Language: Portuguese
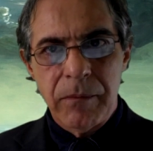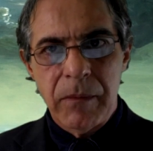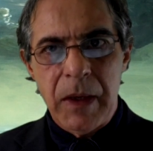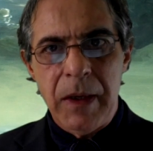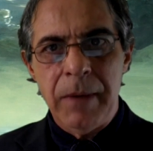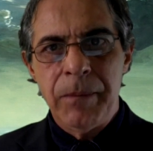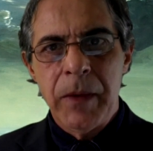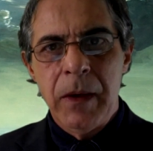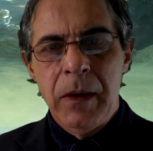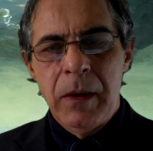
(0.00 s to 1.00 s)
Né?
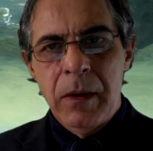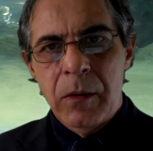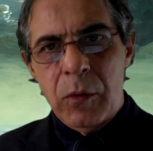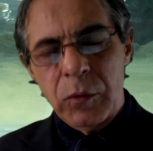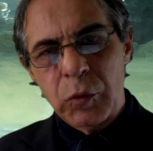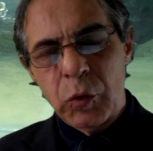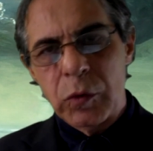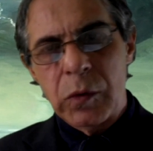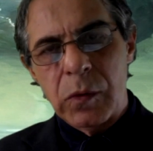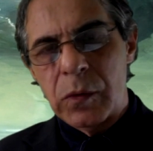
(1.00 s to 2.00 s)

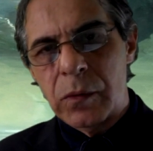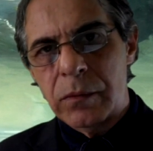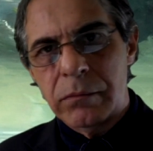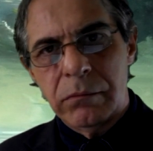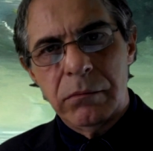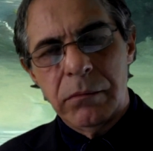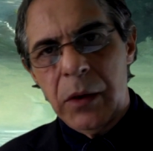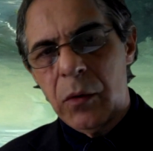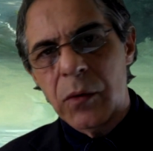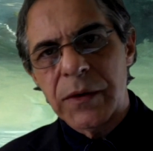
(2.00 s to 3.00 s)
Contudo, eu
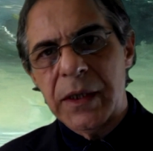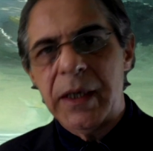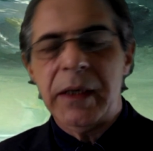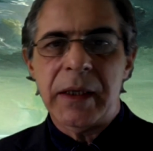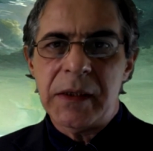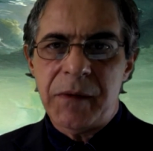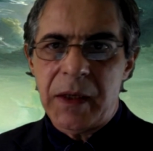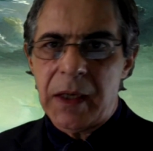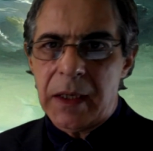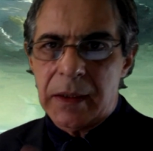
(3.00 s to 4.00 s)
consegui
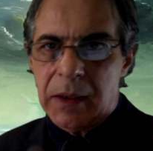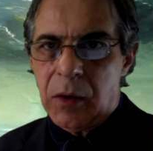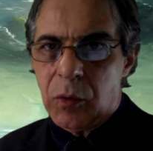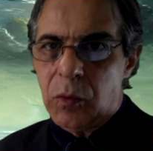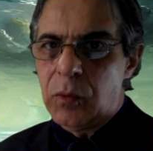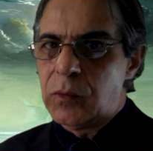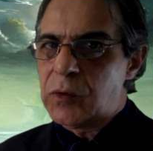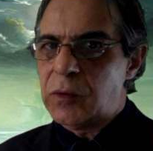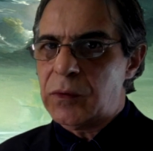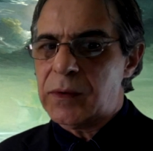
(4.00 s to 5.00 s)
identificar alguns
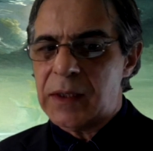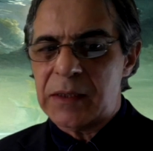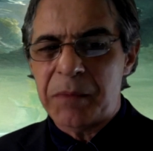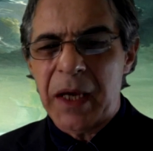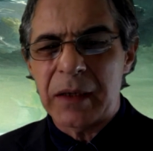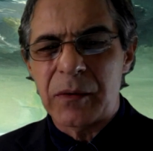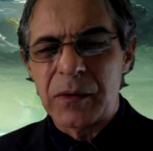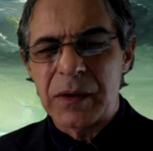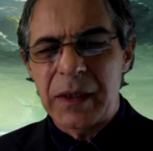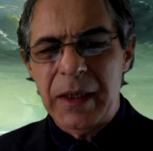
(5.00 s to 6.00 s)
outros
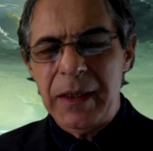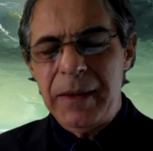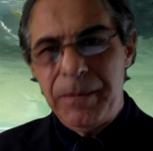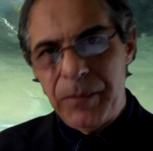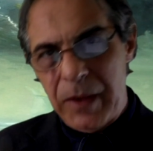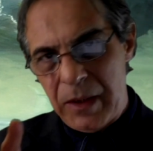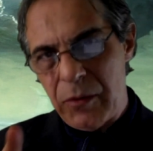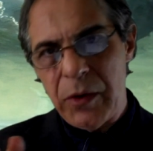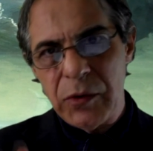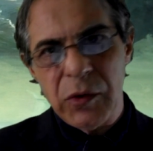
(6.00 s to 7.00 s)
aspectos dele e é o
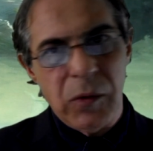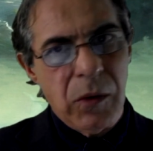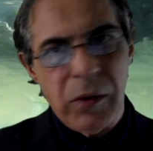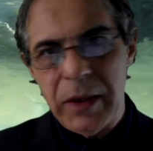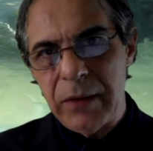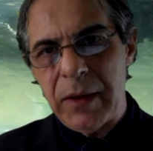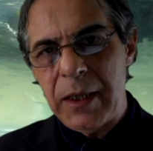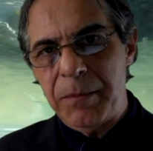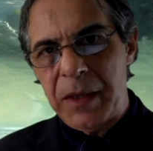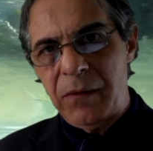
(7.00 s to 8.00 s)
que eu estou colocando aqui
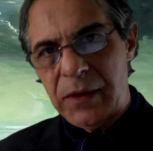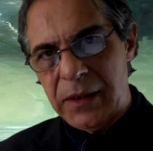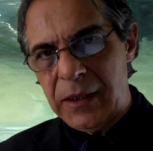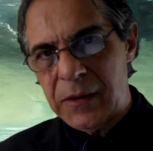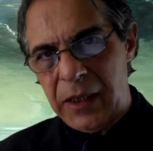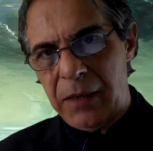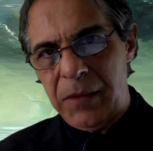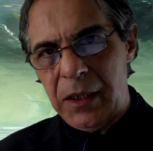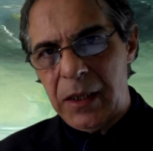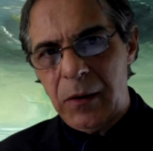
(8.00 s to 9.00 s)
para vocês, que é a
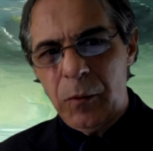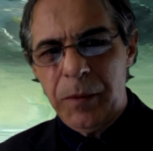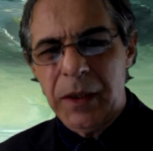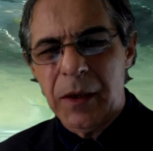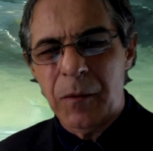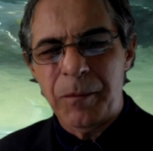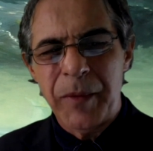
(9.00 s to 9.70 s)
minha opinião